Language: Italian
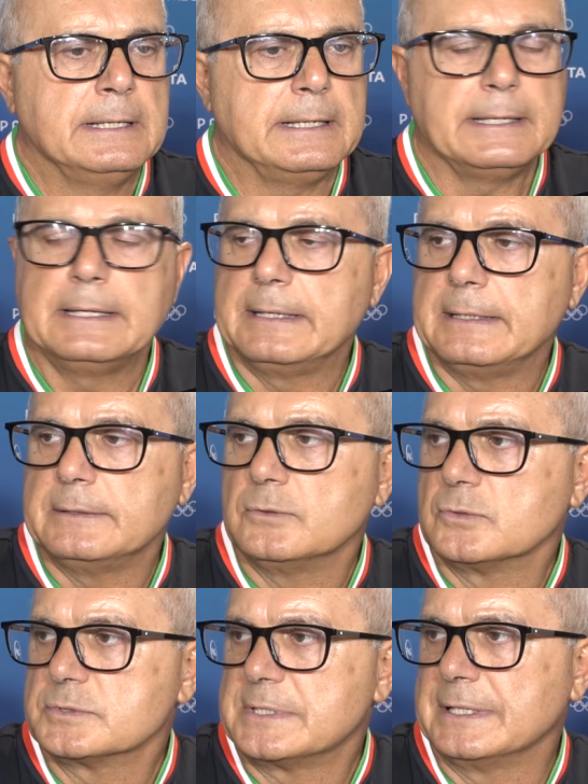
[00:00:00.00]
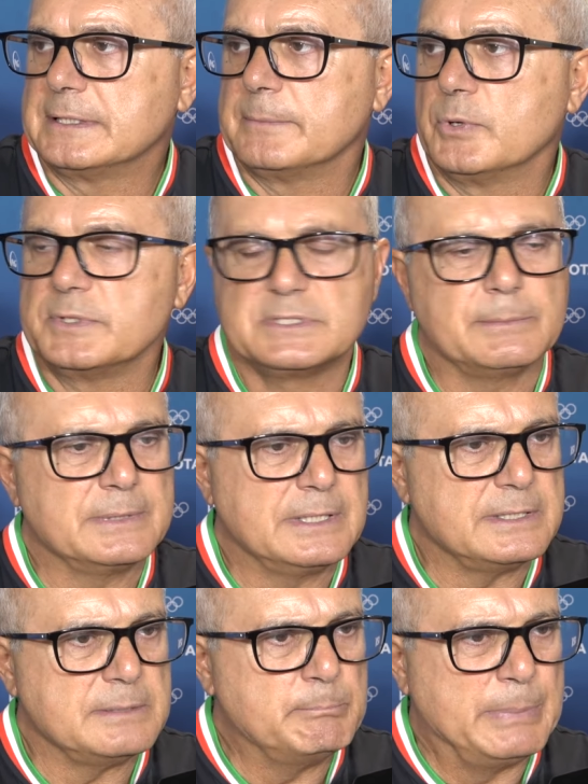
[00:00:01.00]
Eh, nonostante poi siamo
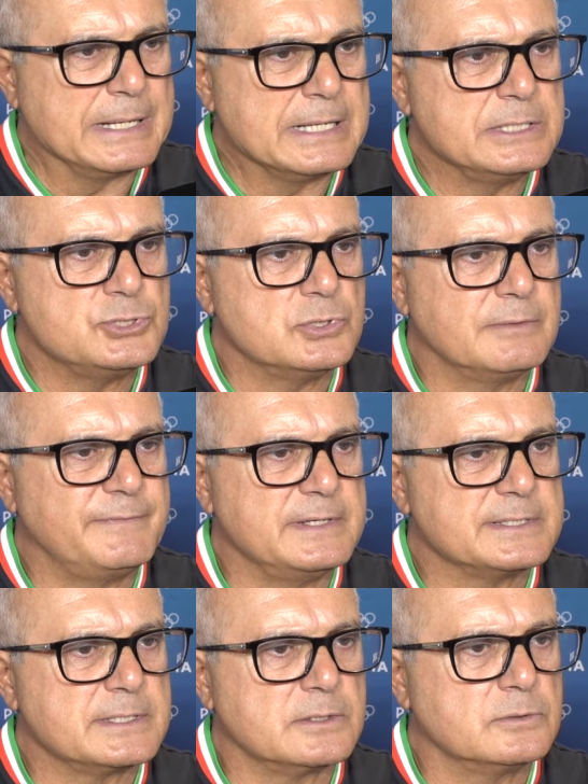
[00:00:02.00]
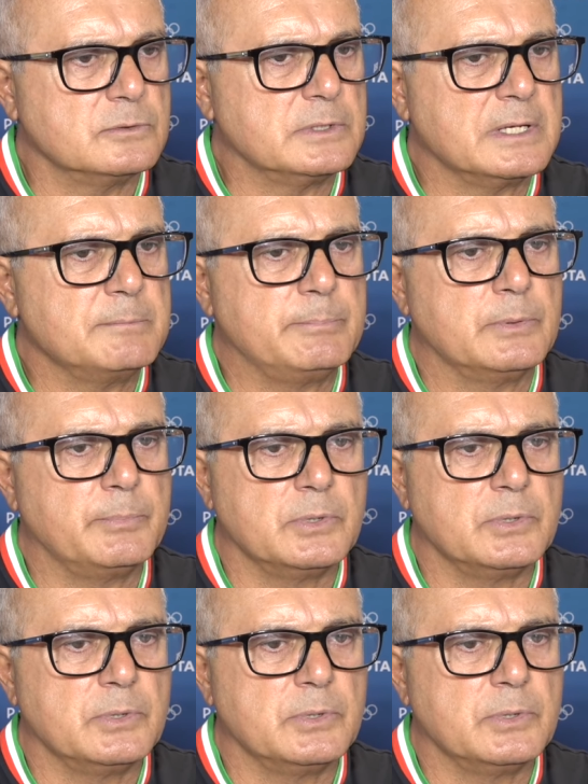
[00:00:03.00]
andati in pareggio a fine secondo tempo,